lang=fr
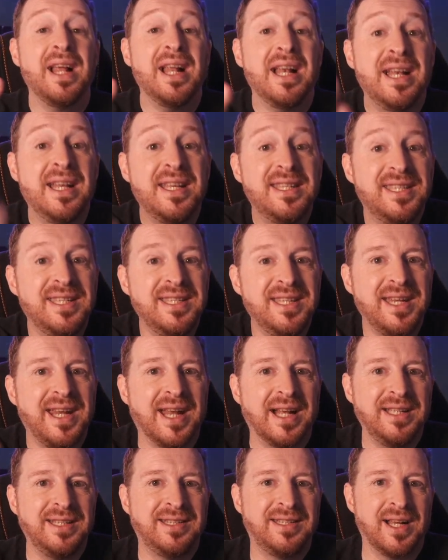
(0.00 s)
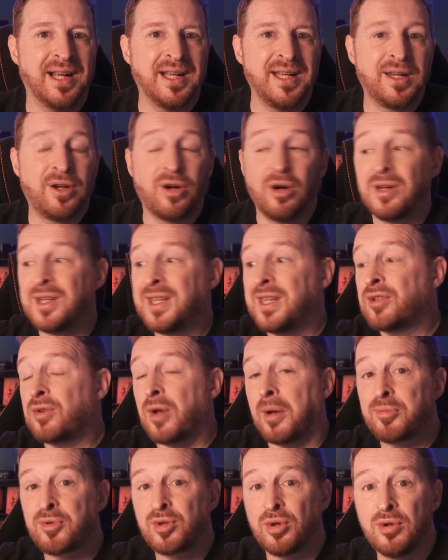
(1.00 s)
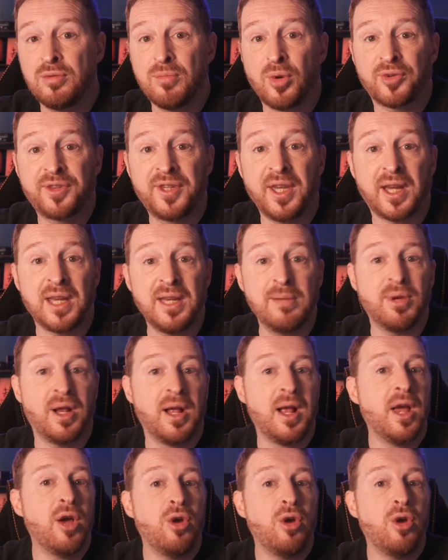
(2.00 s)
Les inégalités à l'école qui sont absolument terribles.